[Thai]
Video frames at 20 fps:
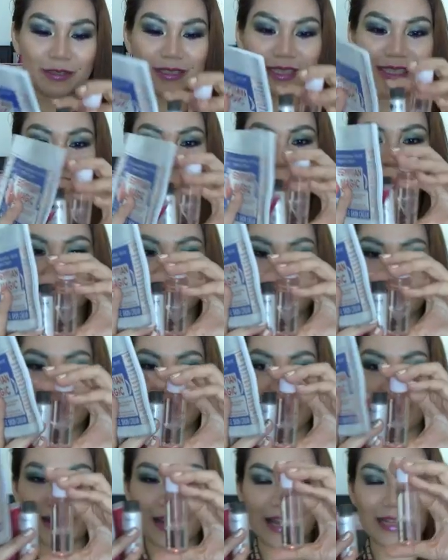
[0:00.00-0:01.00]
6 ชิ้นก็คือ
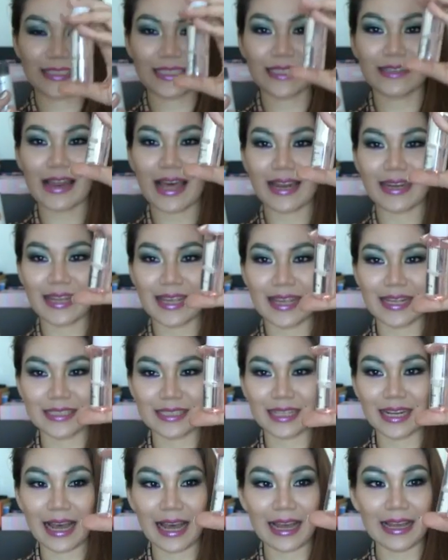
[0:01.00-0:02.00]
แน่นอนค่ะ เจ้าลาเนช
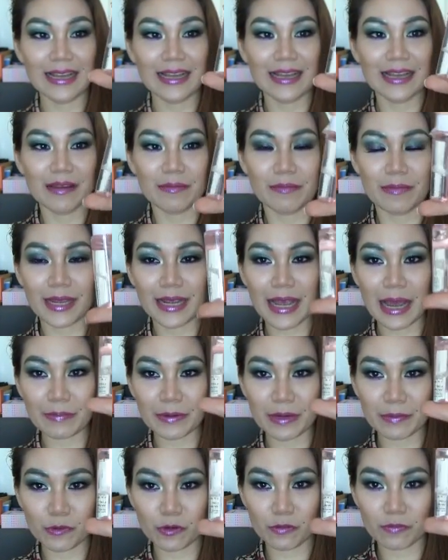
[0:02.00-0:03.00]
นะคะ เมคอั
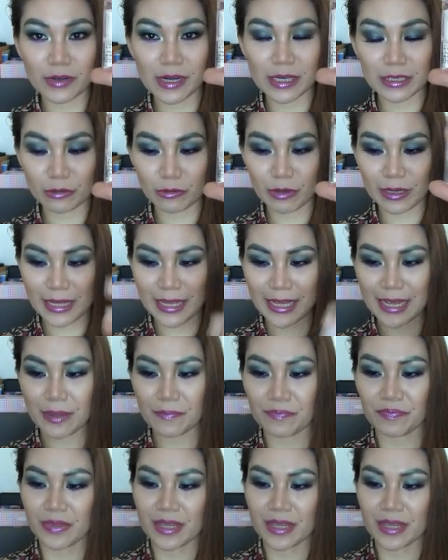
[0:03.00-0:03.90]
พรีมูเวอร์ตัวนี้